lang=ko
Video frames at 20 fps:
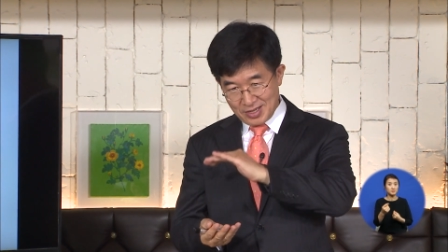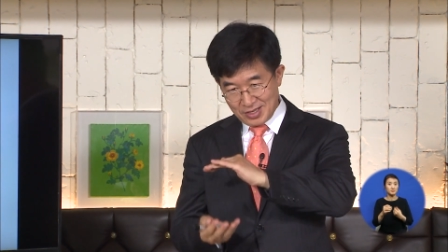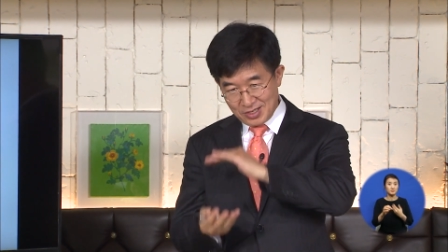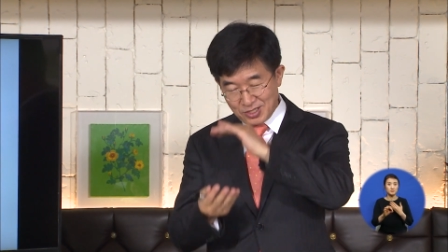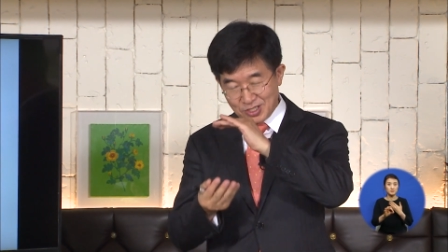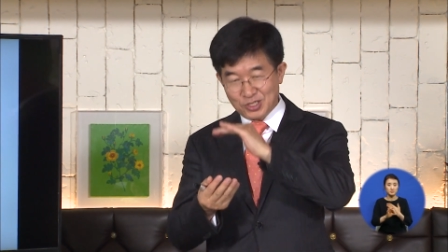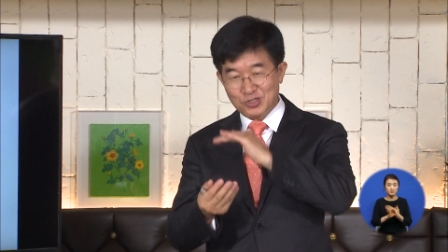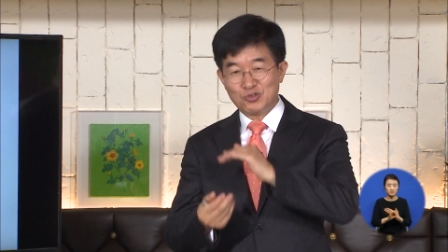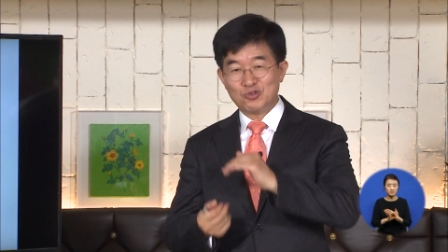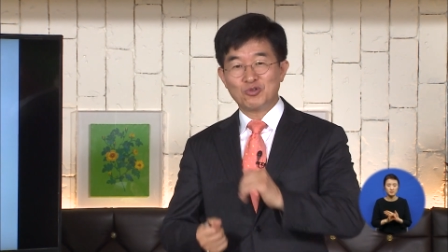
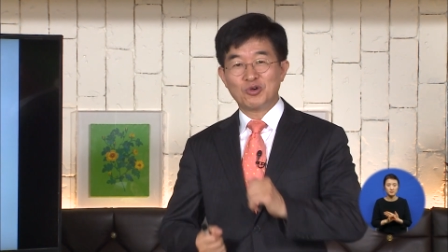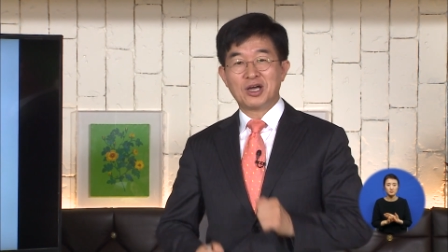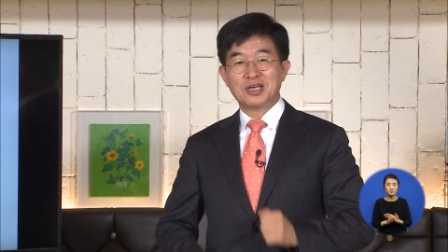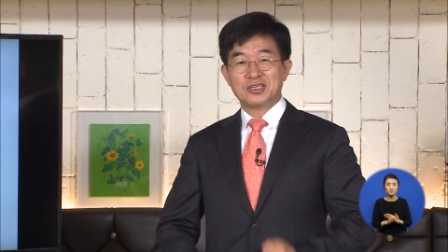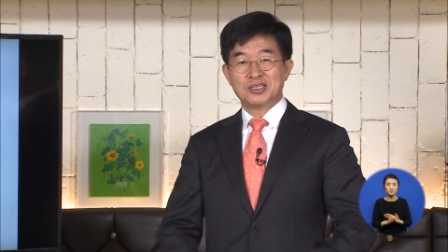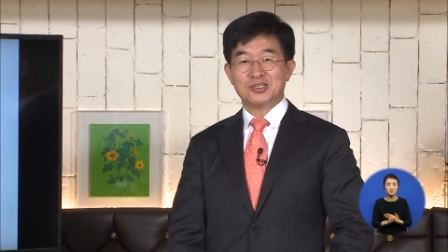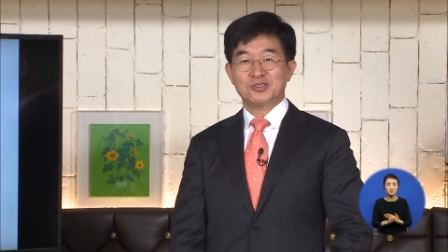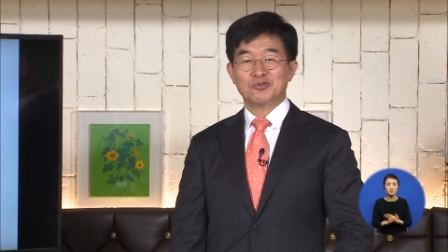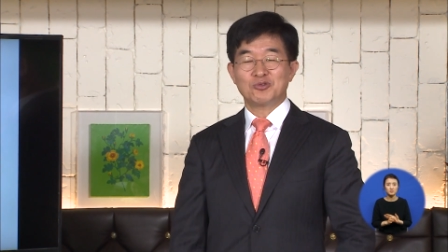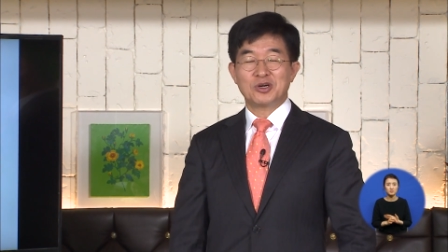
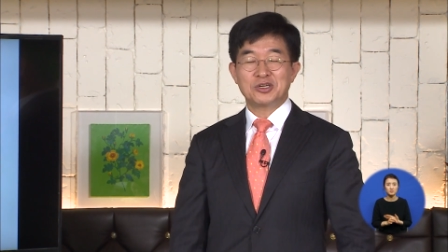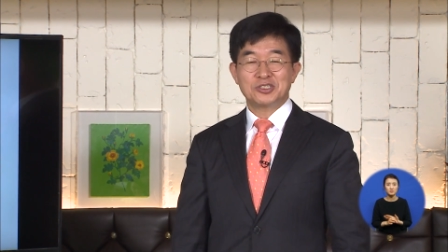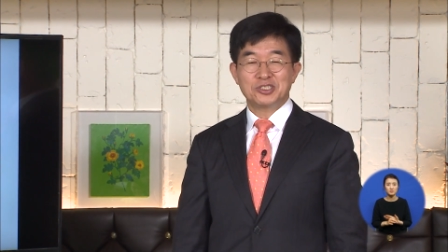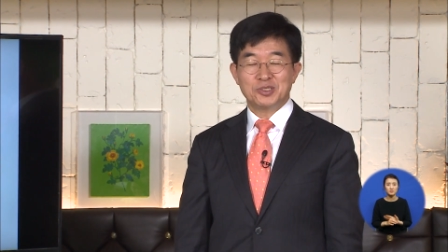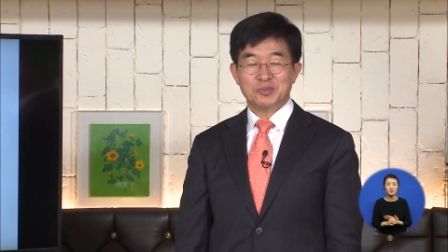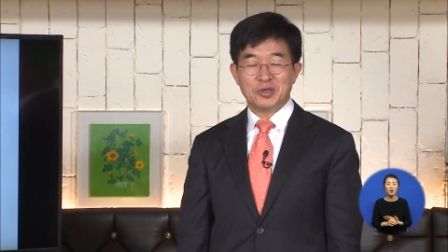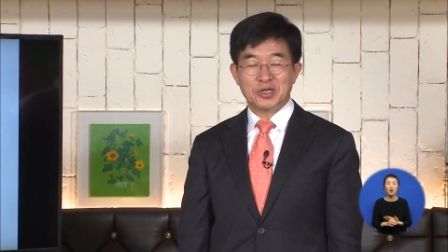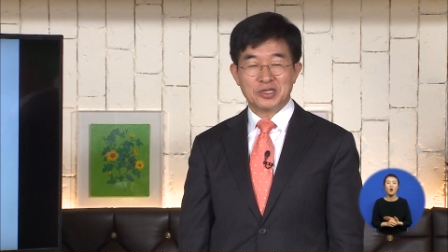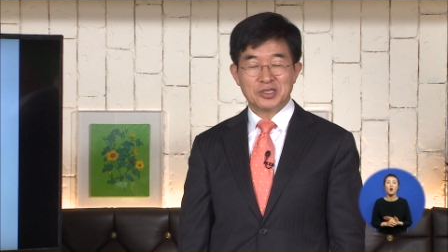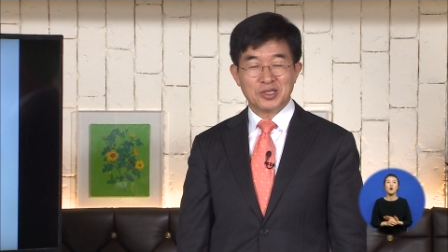저축하실 수가
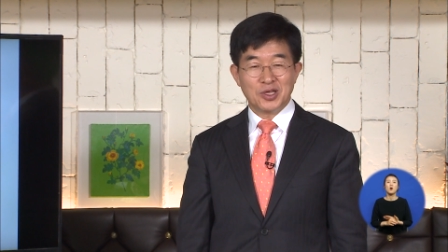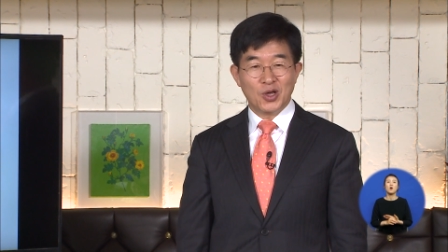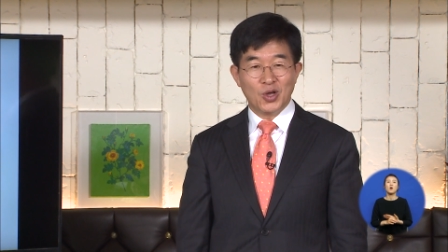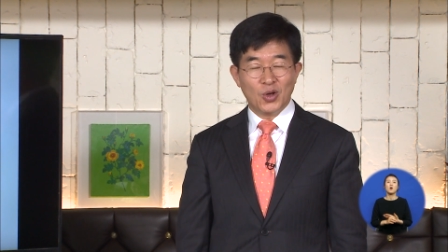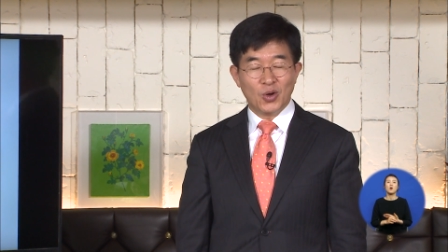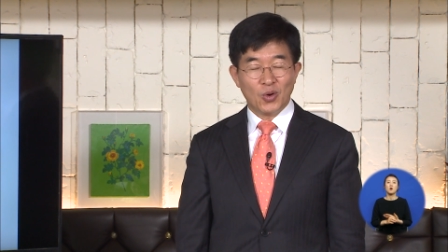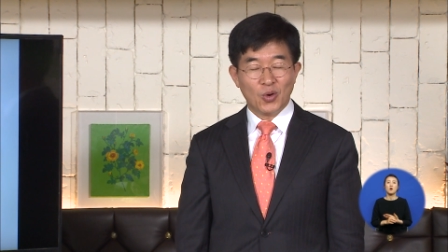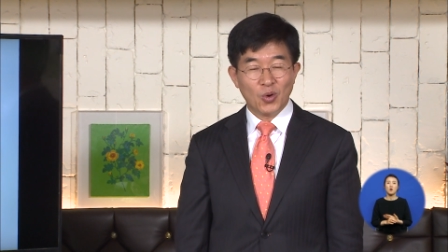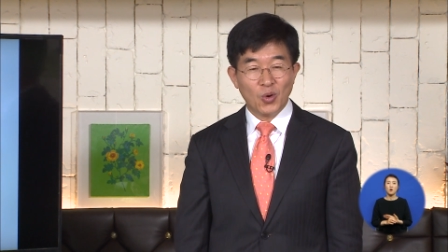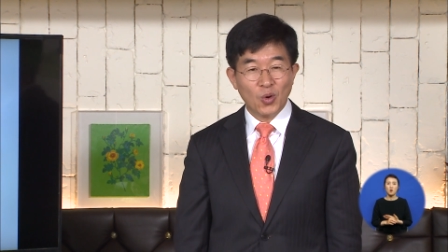있으면
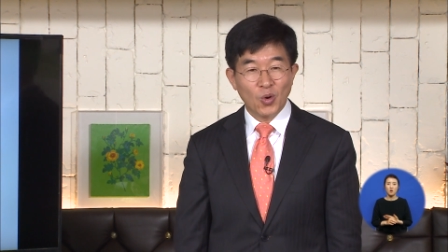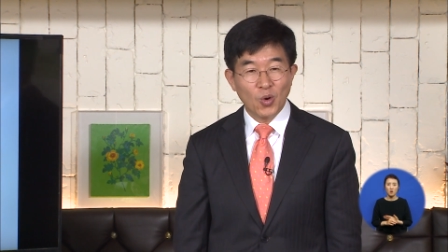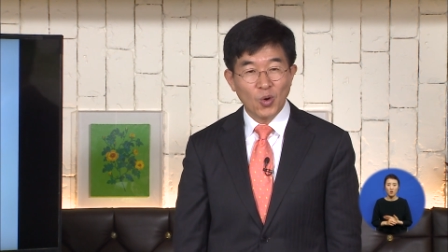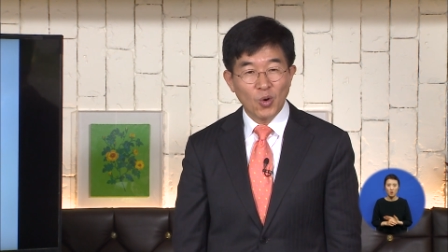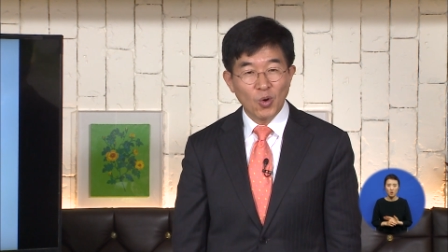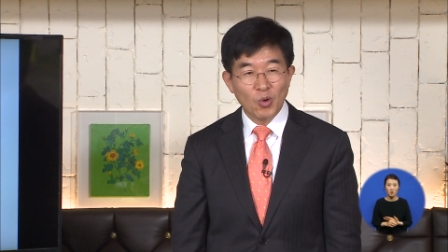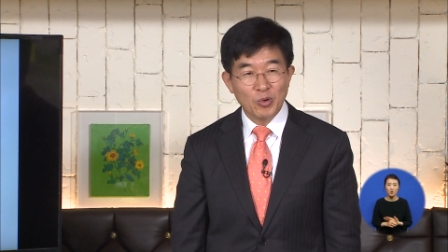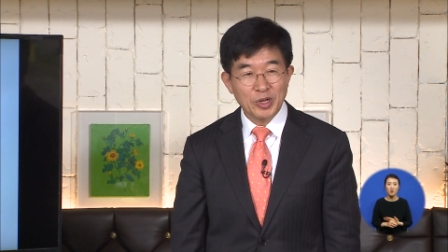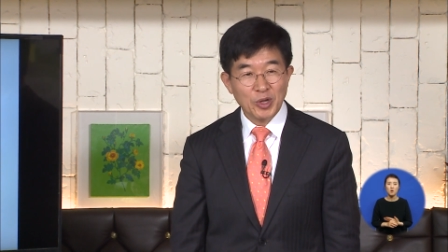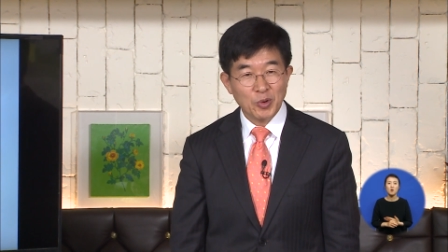
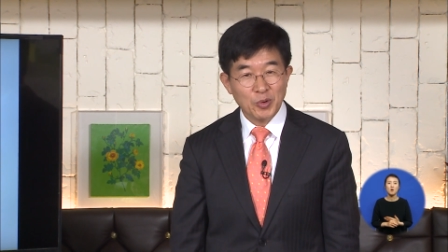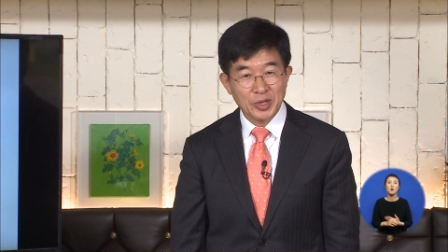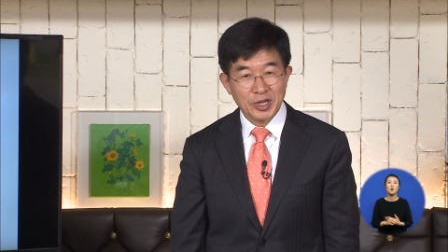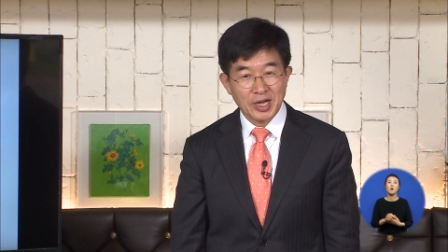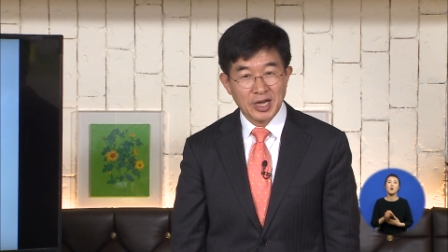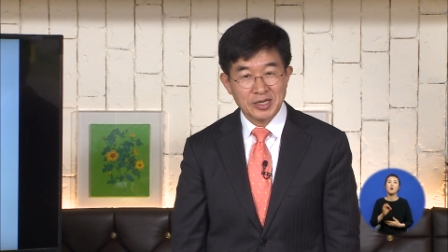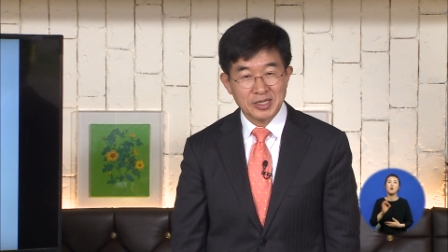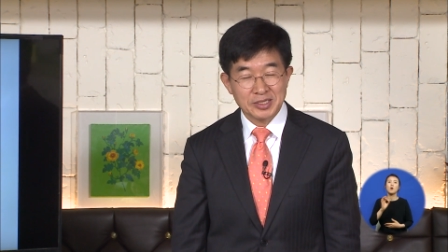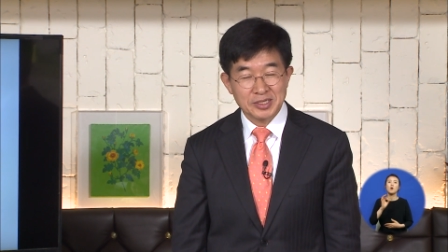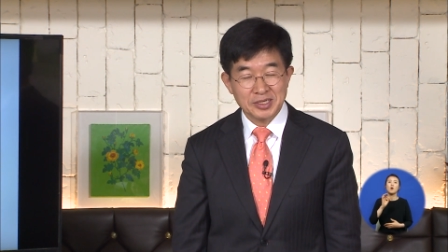오래오래
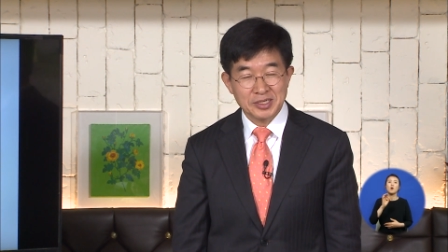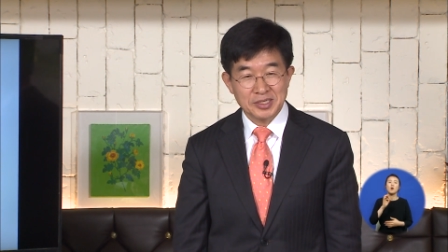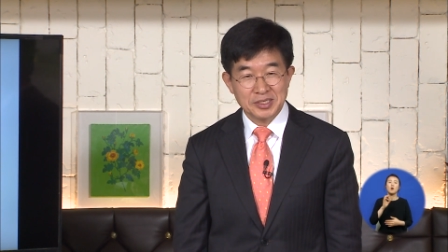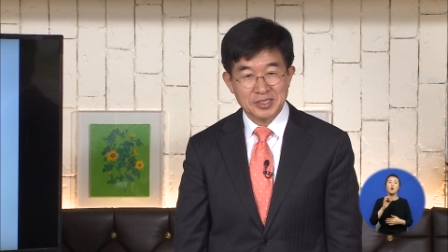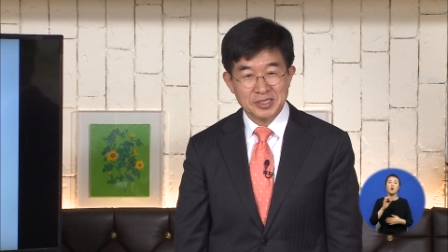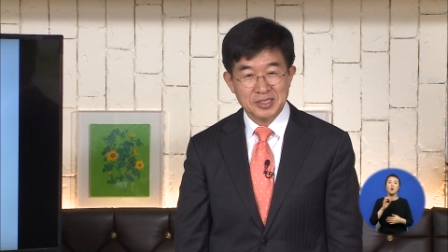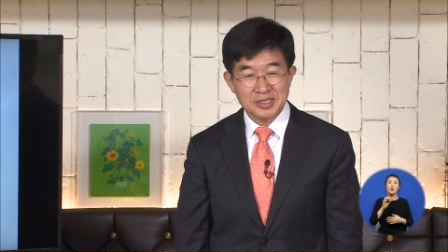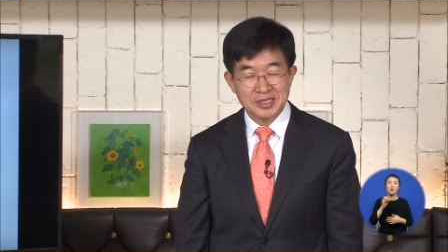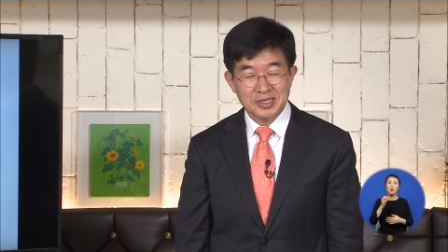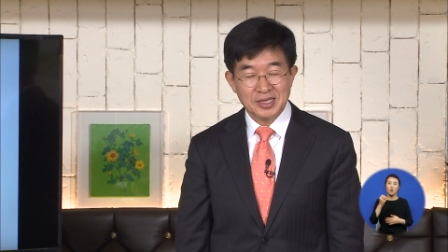가는
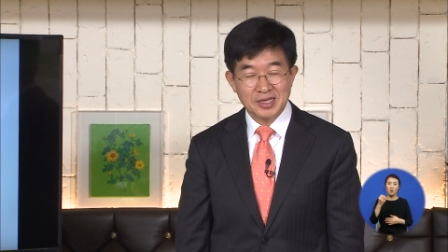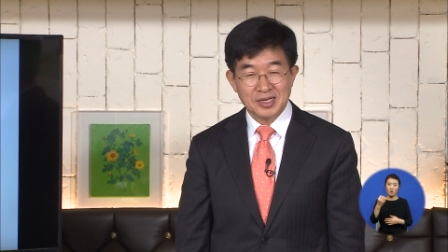그런